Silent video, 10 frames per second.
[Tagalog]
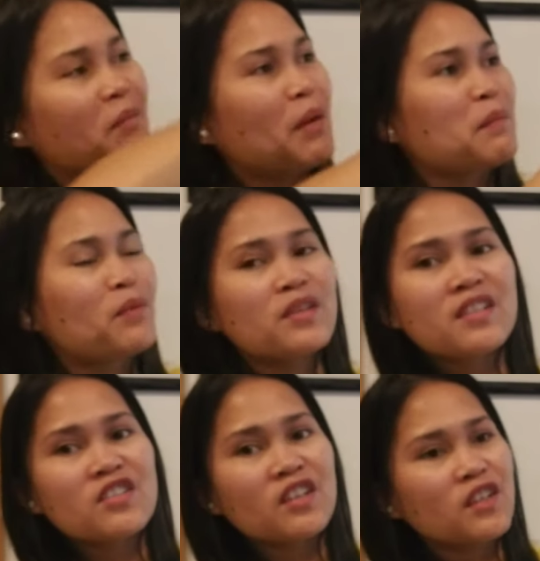May bulsa
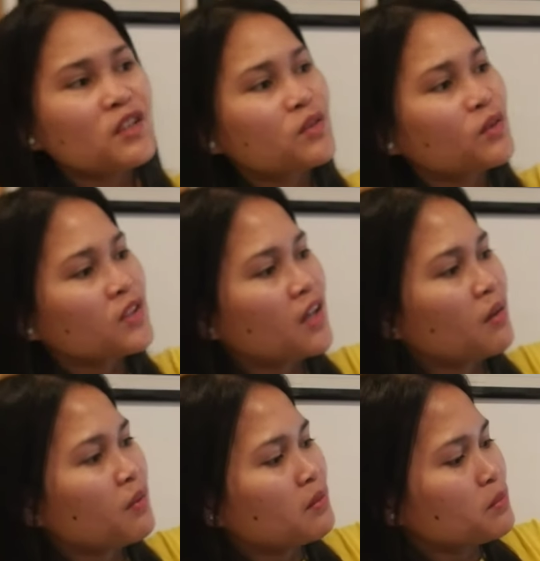siya dito,
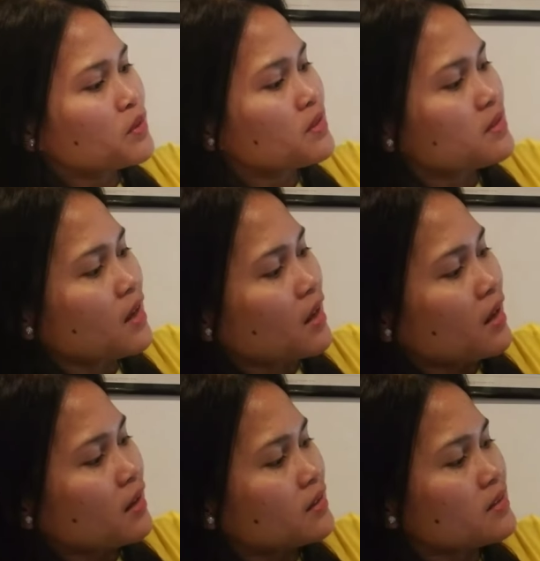dalawang
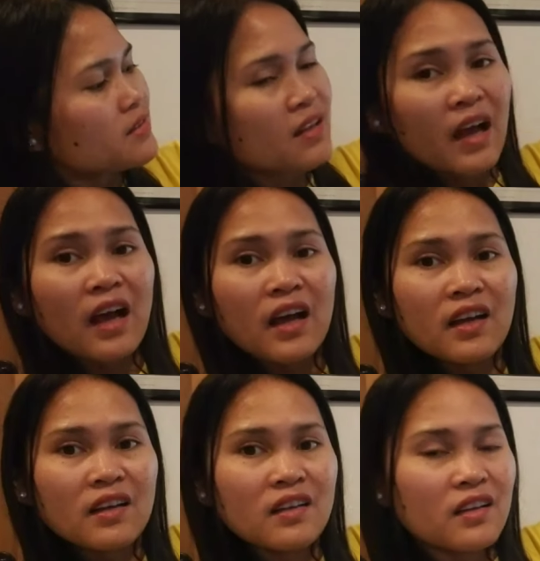bulsa sa
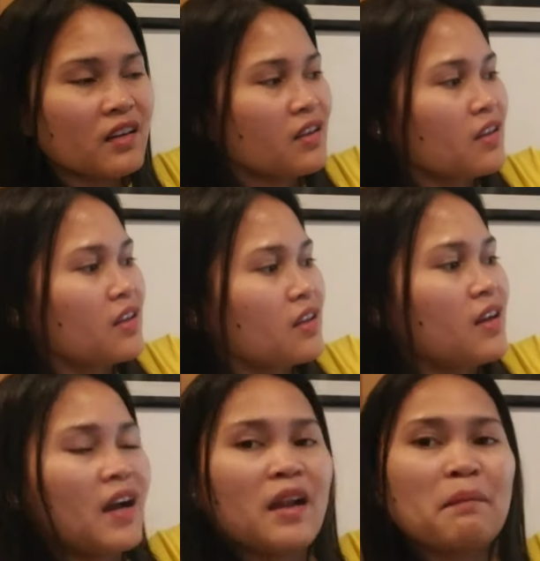
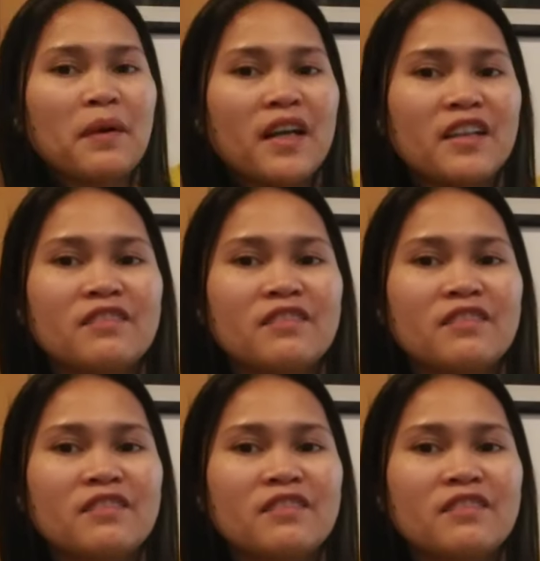harapan.